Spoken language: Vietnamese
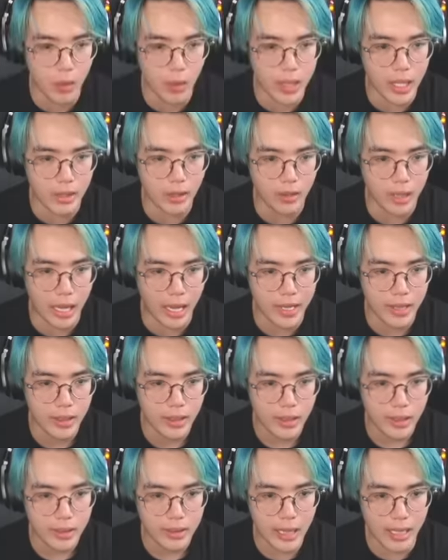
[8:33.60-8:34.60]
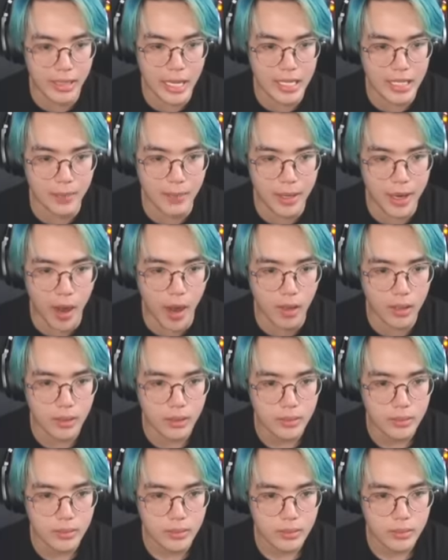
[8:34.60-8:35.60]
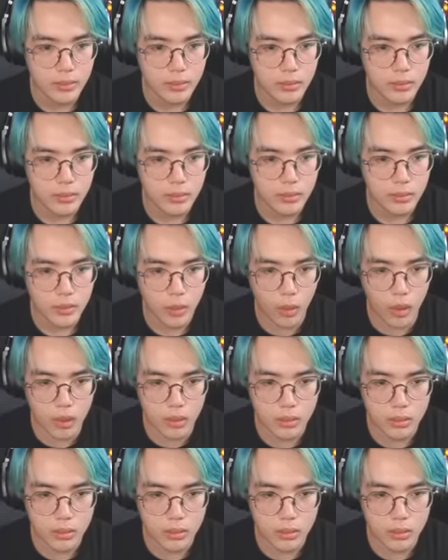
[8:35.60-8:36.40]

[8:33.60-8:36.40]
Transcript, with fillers: con warden còn lại đánh đi super dog ủa